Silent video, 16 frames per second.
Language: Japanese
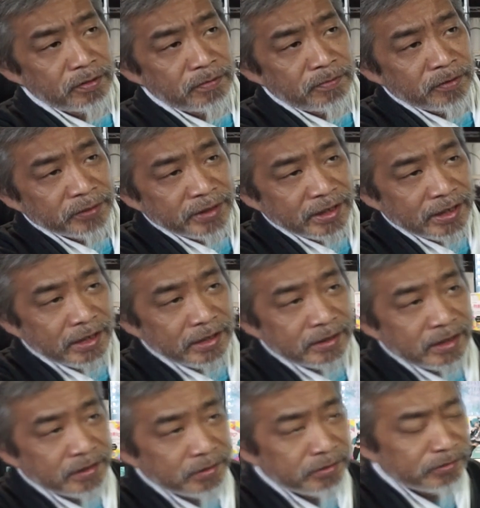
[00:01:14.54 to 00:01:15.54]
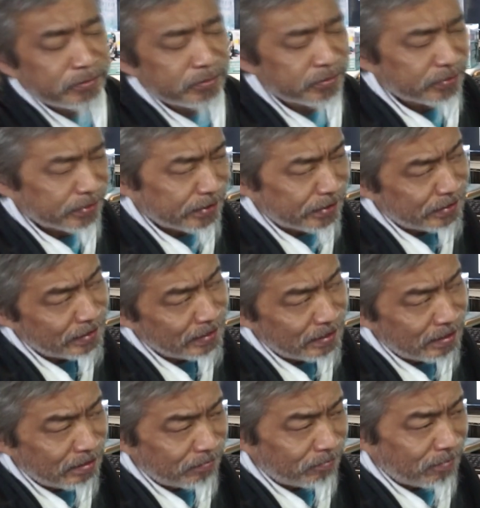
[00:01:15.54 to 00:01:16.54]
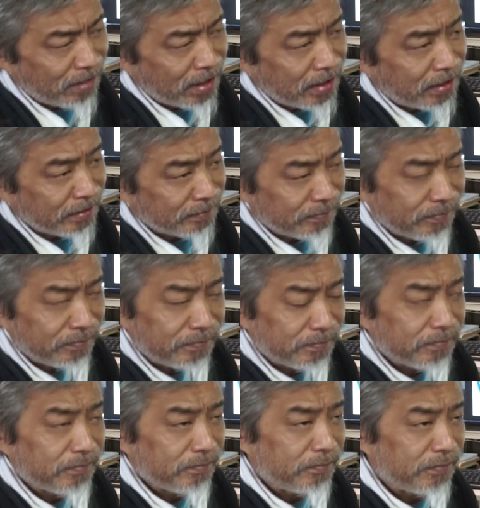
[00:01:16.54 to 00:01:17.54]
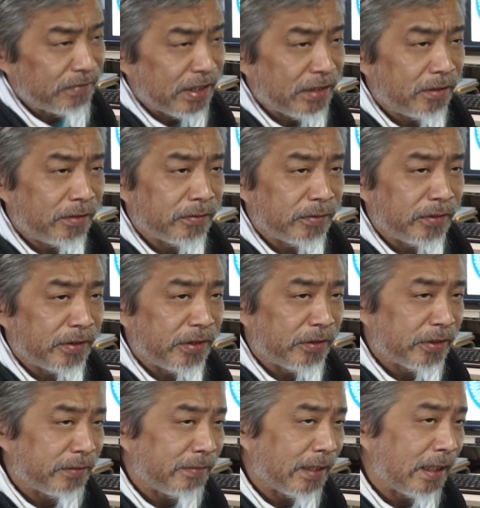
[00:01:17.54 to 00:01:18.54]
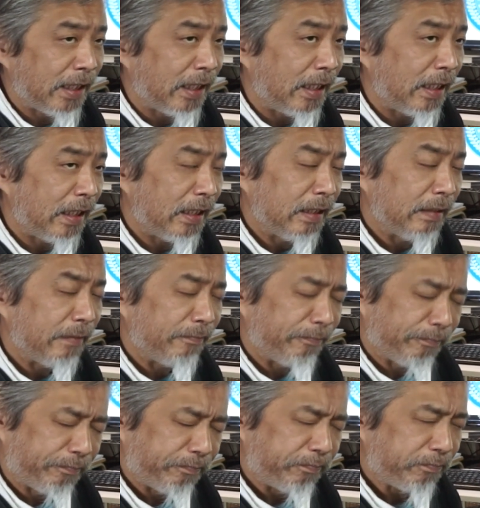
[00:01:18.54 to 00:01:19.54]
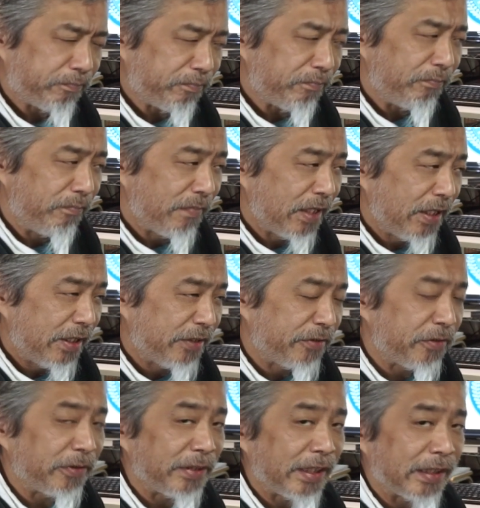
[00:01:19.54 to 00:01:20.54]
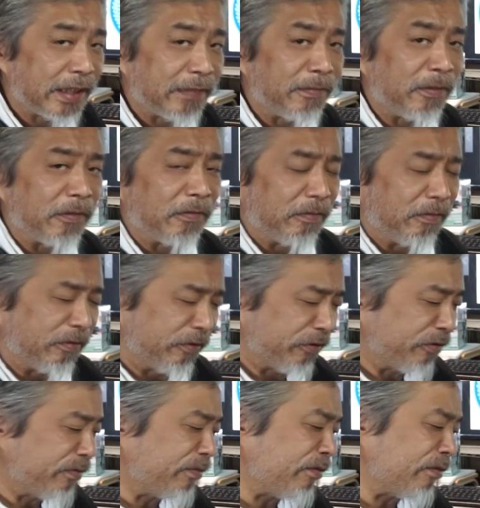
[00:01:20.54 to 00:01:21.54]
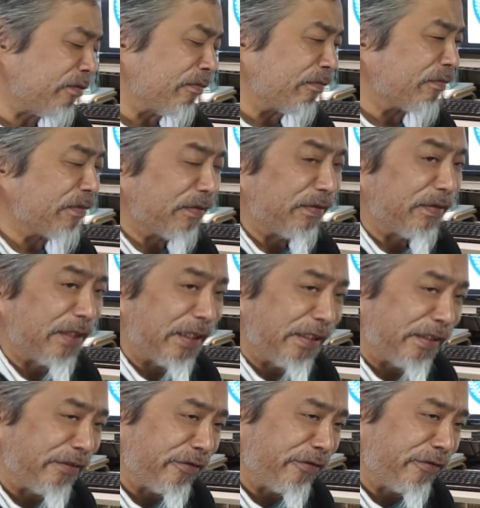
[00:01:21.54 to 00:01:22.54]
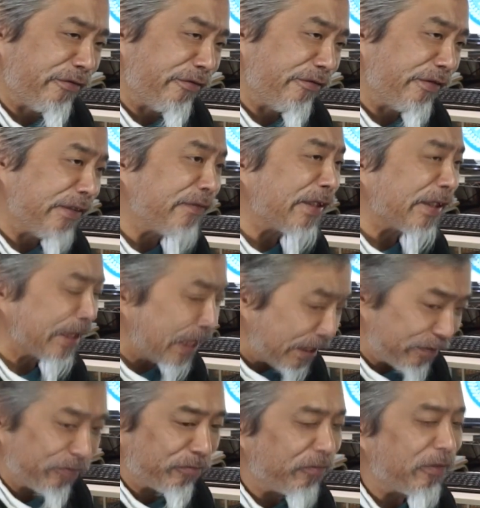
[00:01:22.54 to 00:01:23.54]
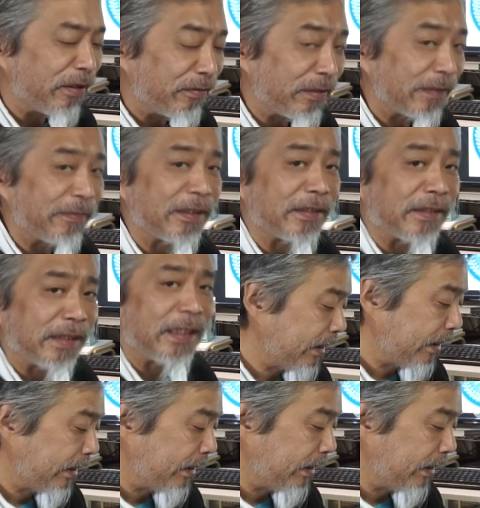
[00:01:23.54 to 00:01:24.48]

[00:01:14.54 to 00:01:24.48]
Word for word: を持って帰ったということで、まあ日本の広島が首都になっても十分理由にはなるとは思いますね。